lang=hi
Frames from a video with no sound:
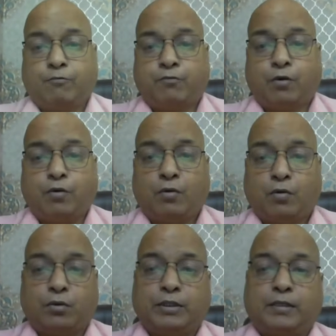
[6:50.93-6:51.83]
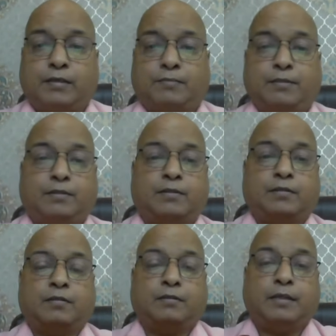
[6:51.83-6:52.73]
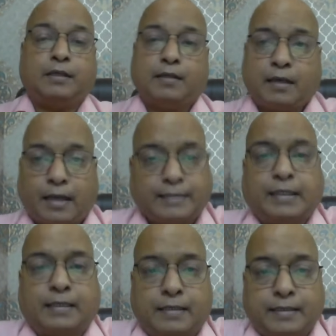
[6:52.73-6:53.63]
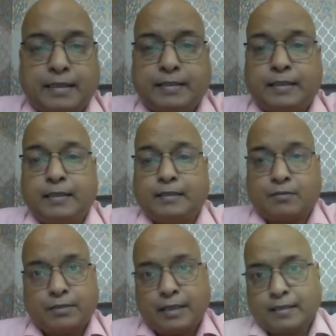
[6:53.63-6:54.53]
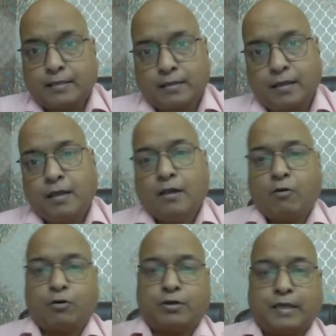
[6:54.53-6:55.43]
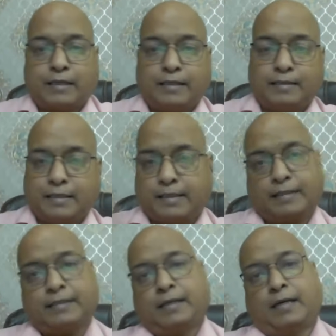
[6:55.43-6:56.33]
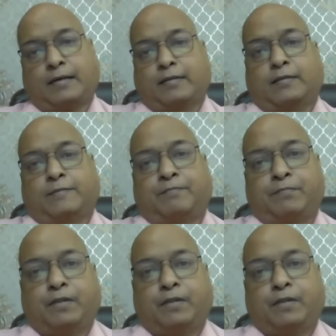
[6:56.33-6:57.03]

वो होदी रेबल्स ने हाईजैक कर लिया ये इसराइल का था और टर्की से इंडिया आ रहा था